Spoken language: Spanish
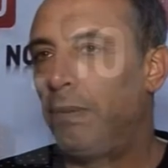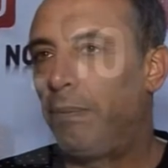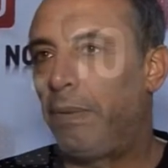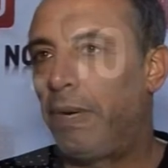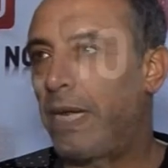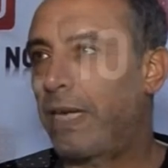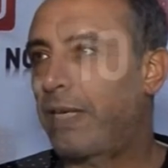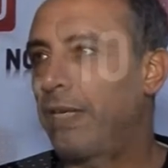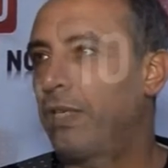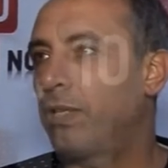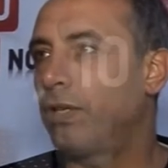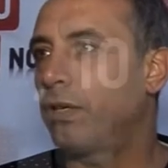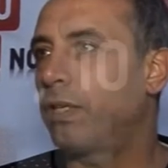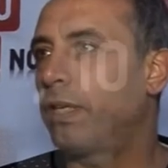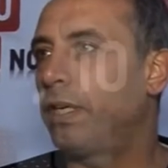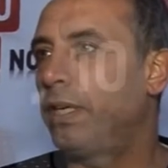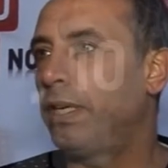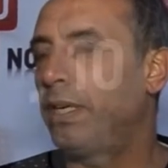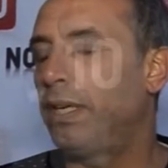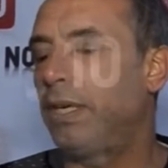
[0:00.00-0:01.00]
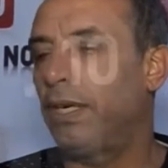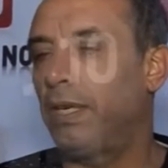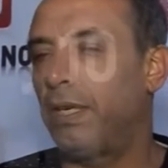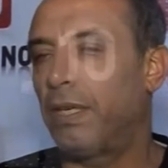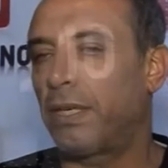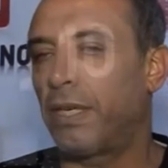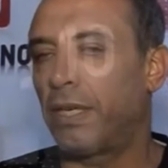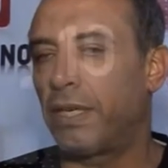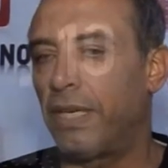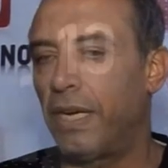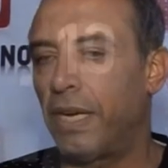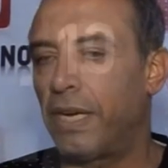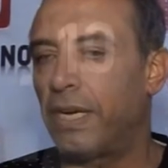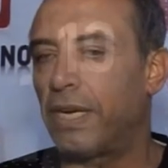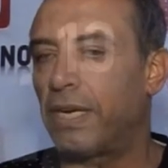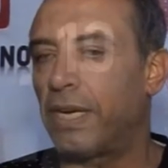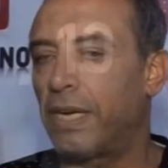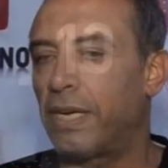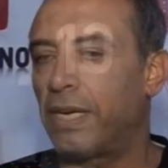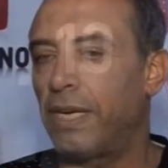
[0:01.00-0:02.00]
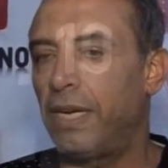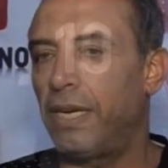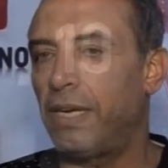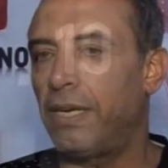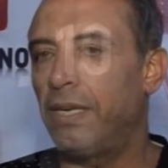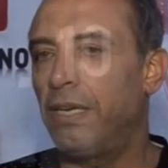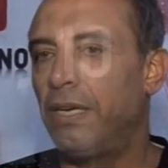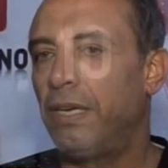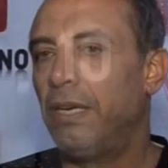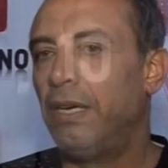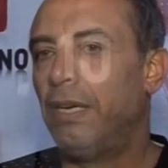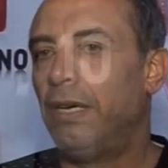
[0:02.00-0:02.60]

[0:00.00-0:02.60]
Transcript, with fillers: para aquellos que, quieran encargar